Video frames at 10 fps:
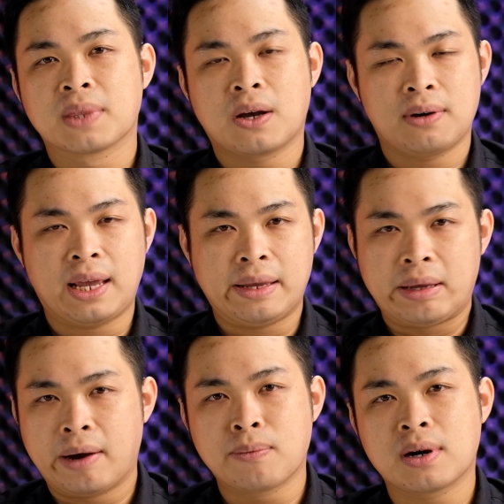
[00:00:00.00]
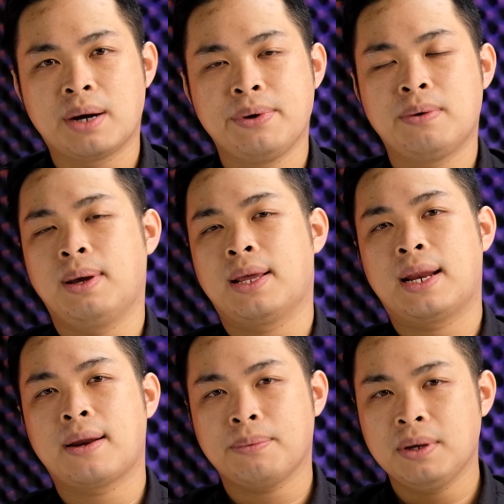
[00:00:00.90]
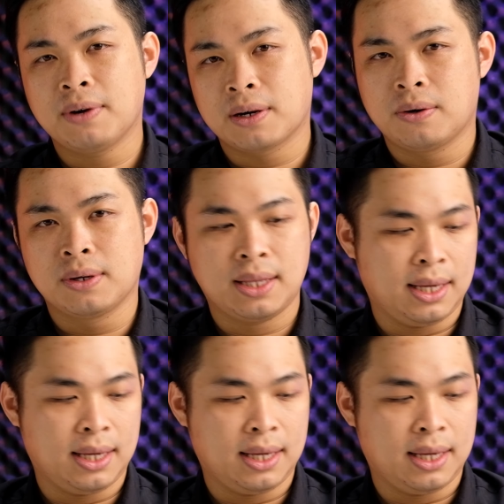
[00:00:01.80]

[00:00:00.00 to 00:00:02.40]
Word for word: con này không có GPU là đã nóng như vậy rồi